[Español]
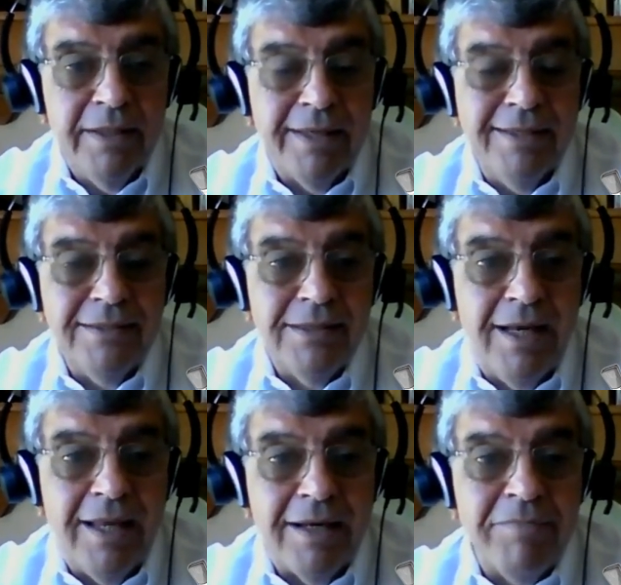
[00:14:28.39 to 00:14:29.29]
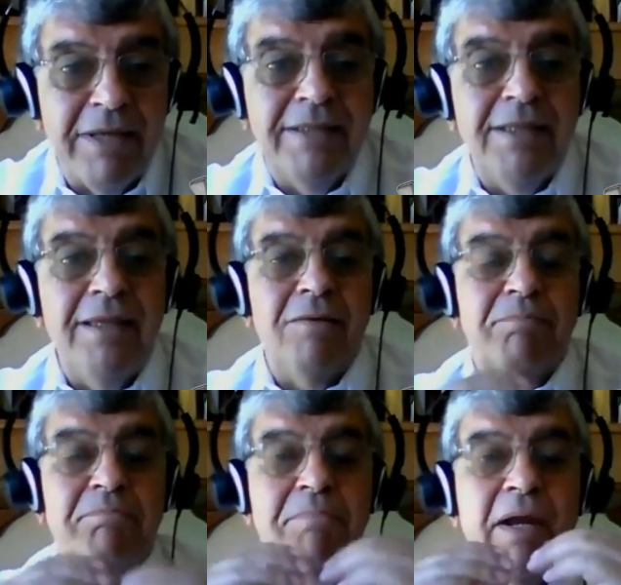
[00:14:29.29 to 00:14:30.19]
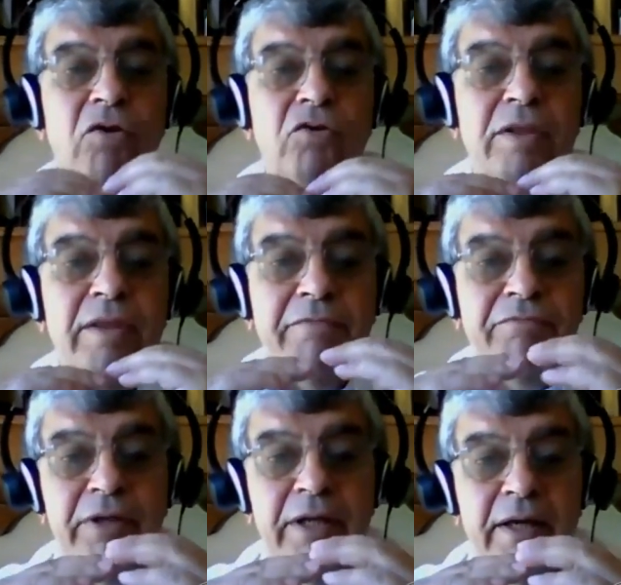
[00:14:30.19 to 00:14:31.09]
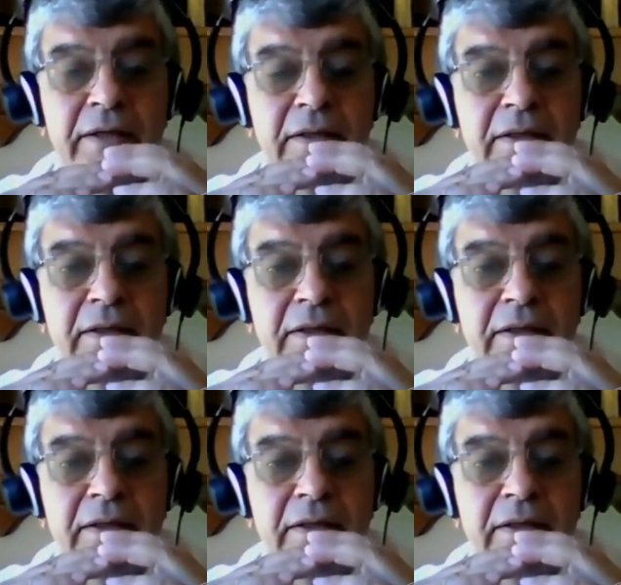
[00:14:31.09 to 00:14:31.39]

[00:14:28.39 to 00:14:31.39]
que es alarmante verlo desde afuera.